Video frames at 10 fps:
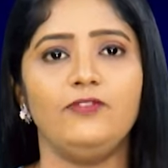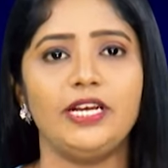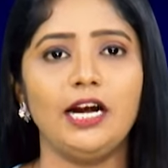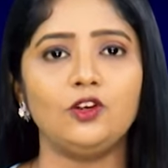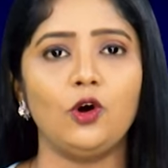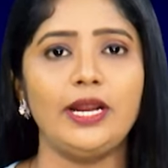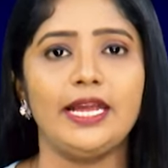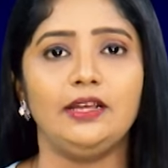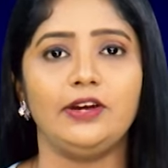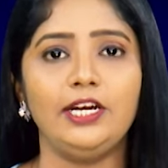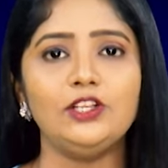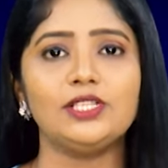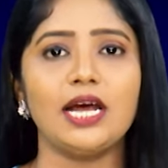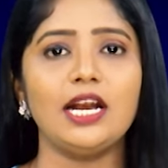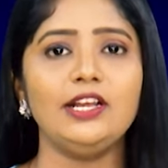విరాట్ కోహ్లీ రెండు
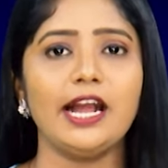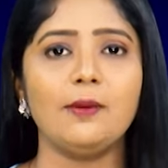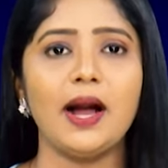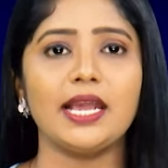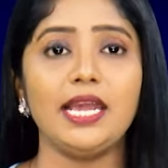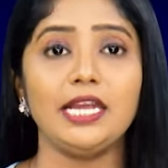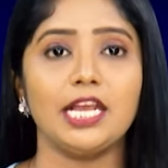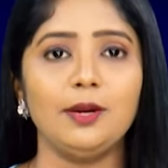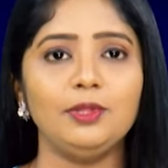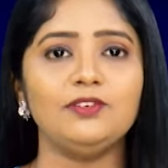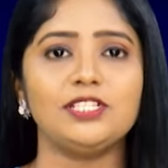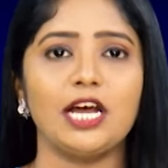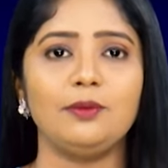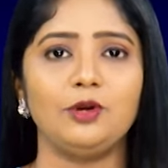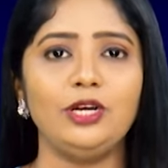స్థానాలు ఎగబాకి ఎనిమిదవ
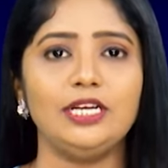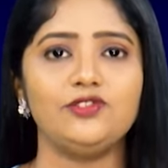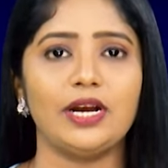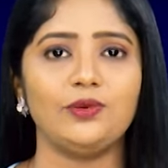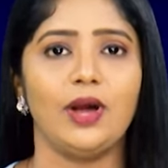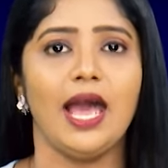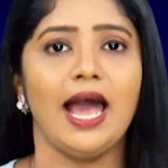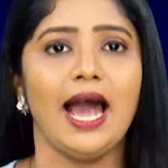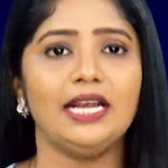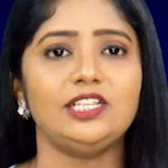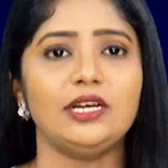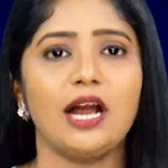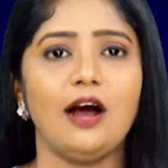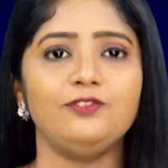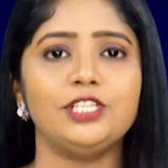స్థానంలో నిలిచాడు
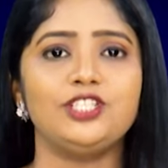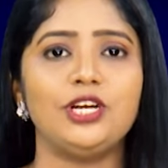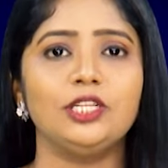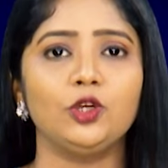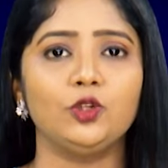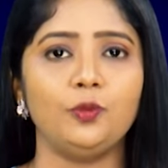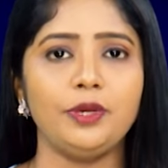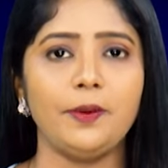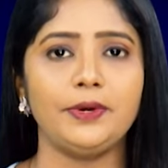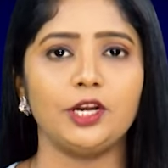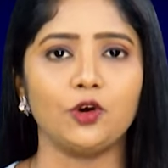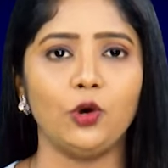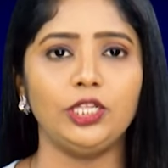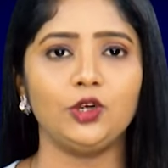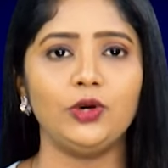హ్యాట్రిక్ హాఫ్ సెంచరీలతో దుమ్మురేపిన
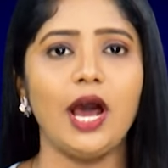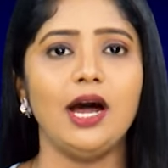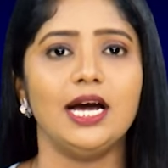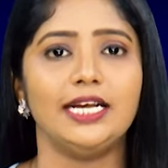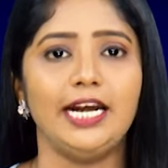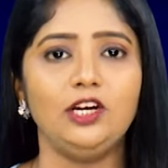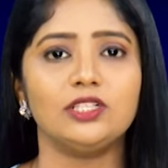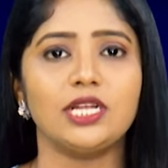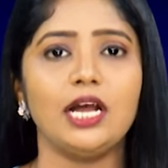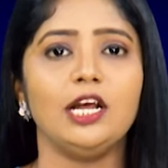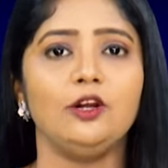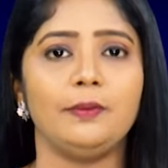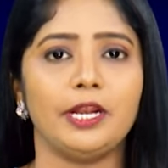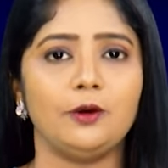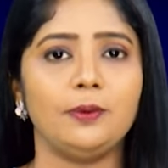రోహిత్ కూడా రెండు స్థానాలు
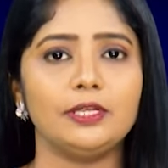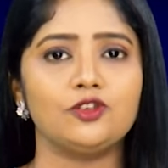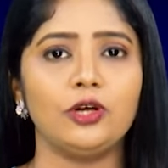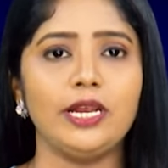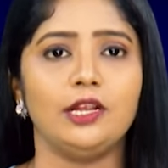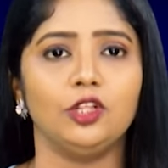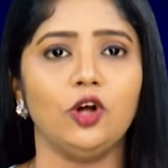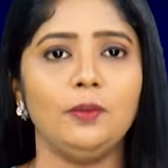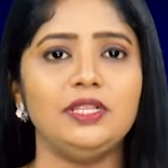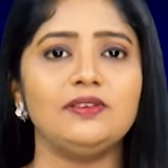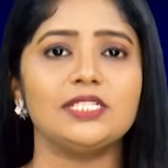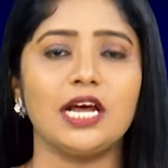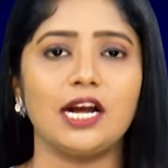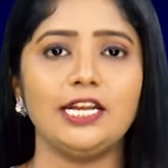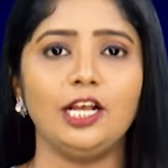మెరుగుపరుచుకొని తొమ్మిదవ
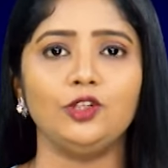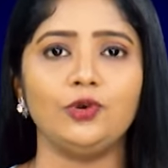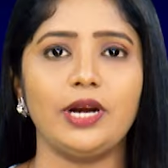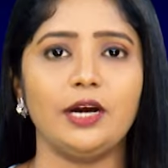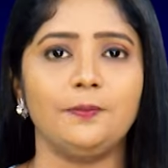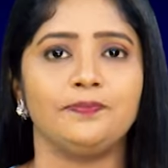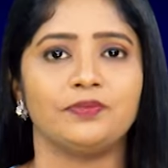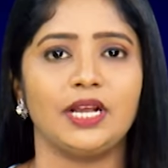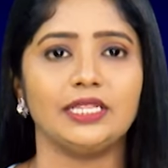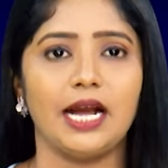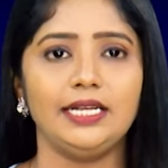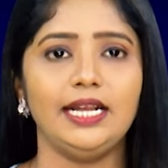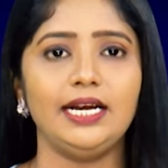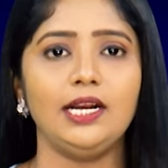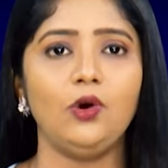స్థానాన్ని అందుకున్నాడు గత
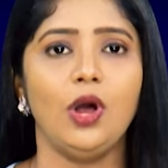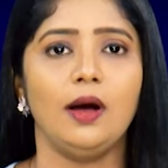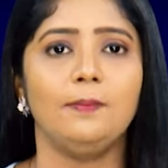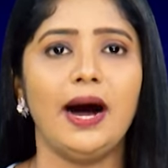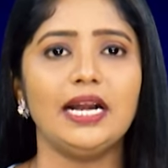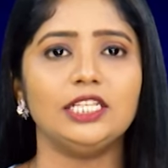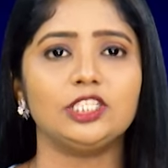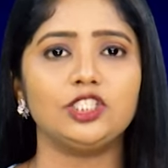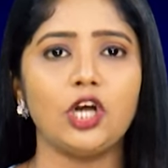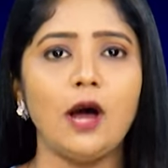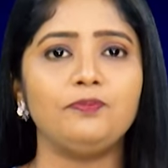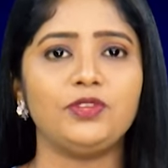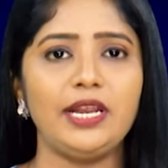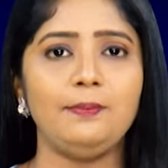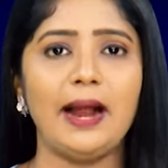ఐదేళ్లలో భారత్ టాప్
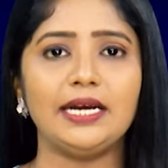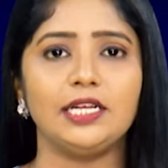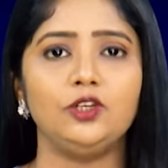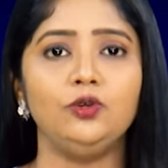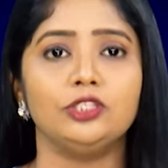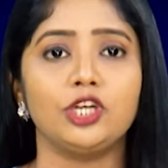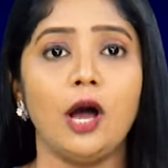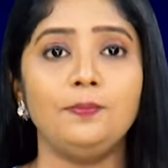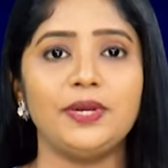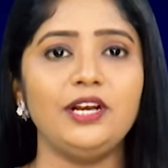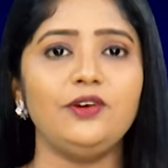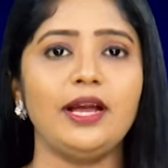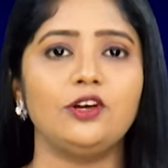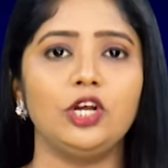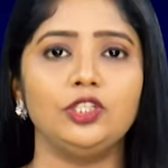త్రీ బ్యాటర్లు టాప్ టెన్
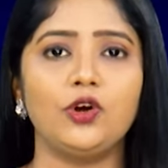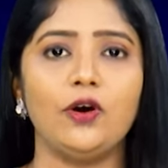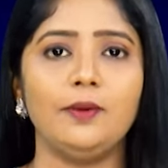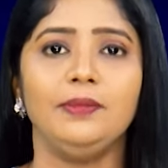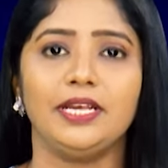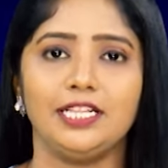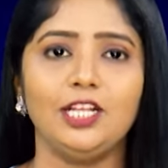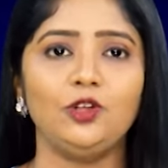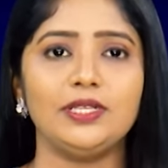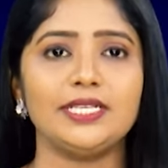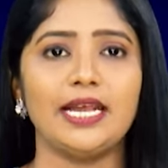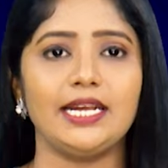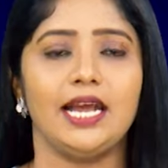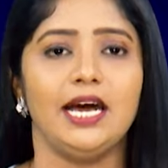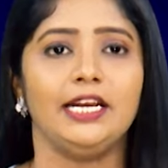ర్యాంకులు అందుకోవడం ఇదే
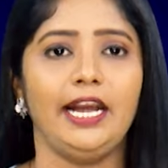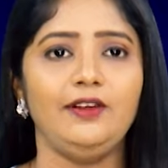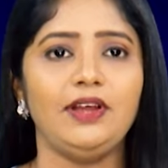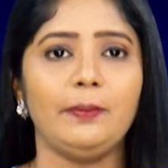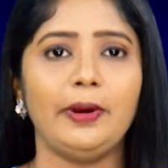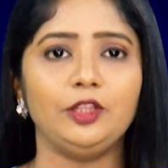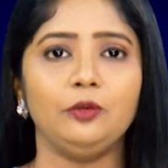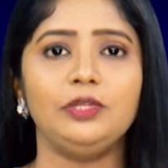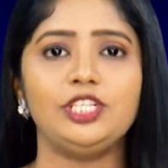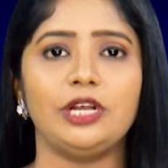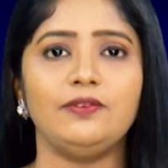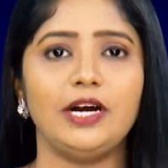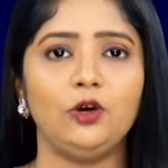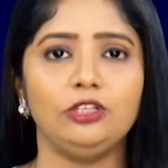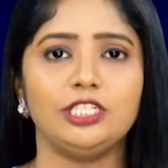తొలిసారి రెండు వేల పంతొమ్మిది
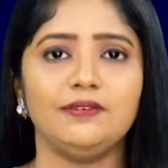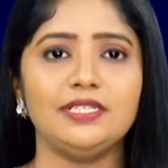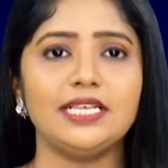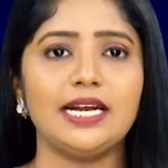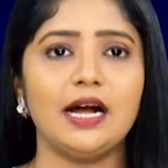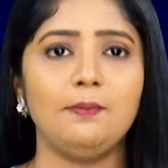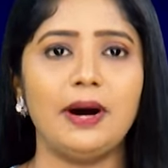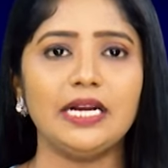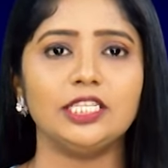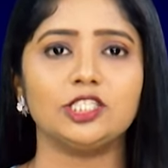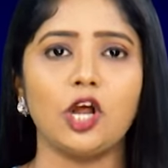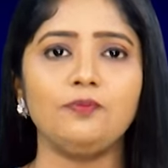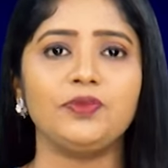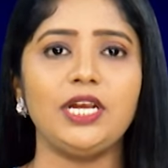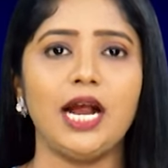జనవరిలో చివరిసారిగా భారత
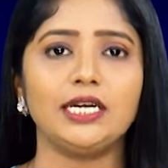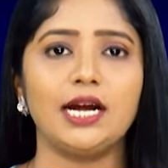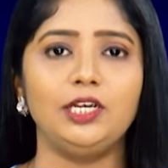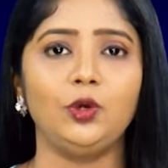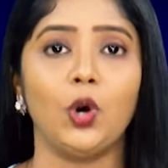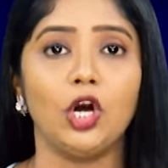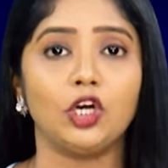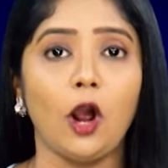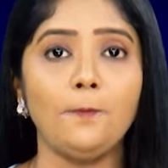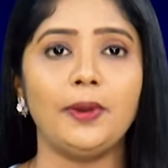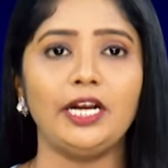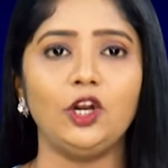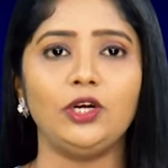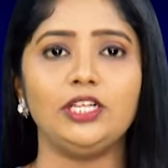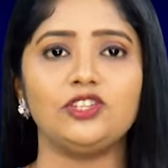టాప్ త్రీ ఆటగాళ్లు టాప్
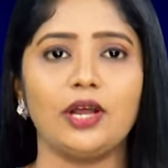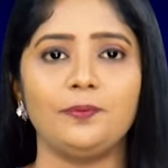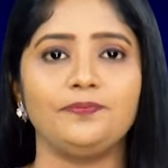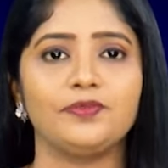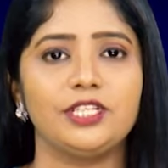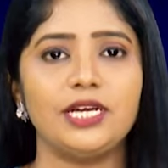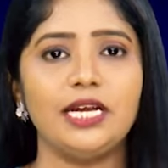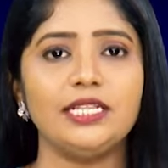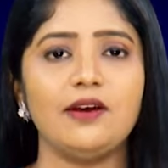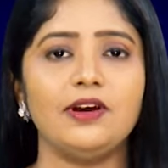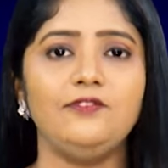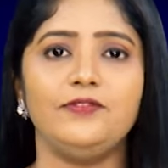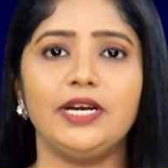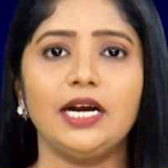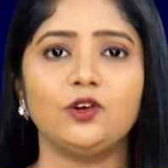టెన్ లో నిలిచారు శిఖర్ ధావన్
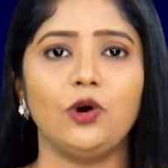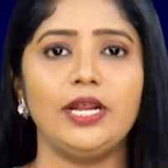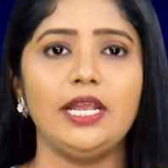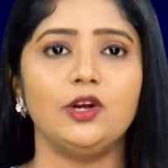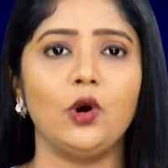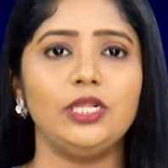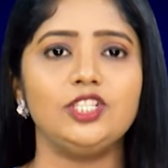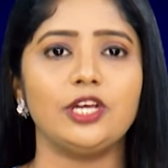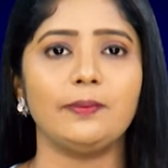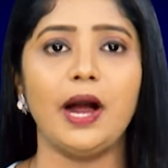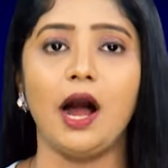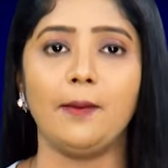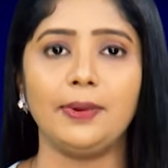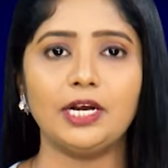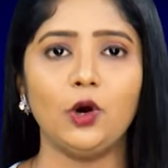విరాట్ కోహ్లీ రోహిత్ శర్మ
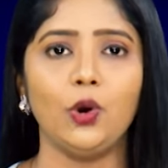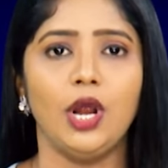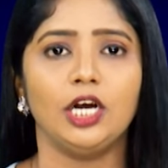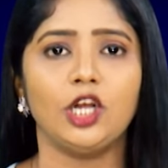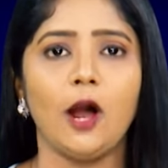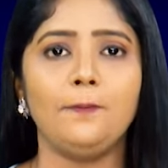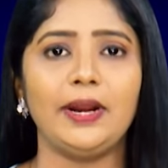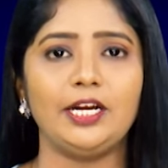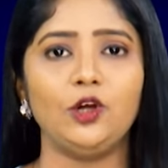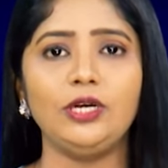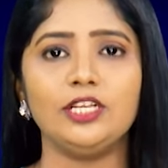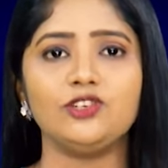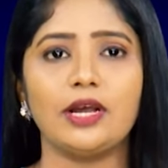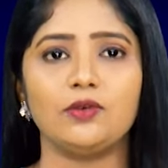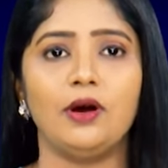అప్పట్లో టాప్ టెన్లో
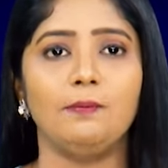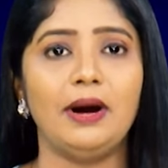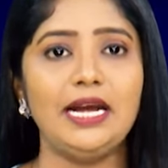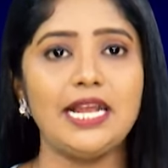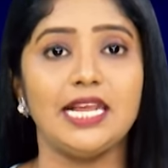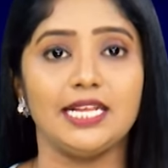నిలిచారు మళ్ళీ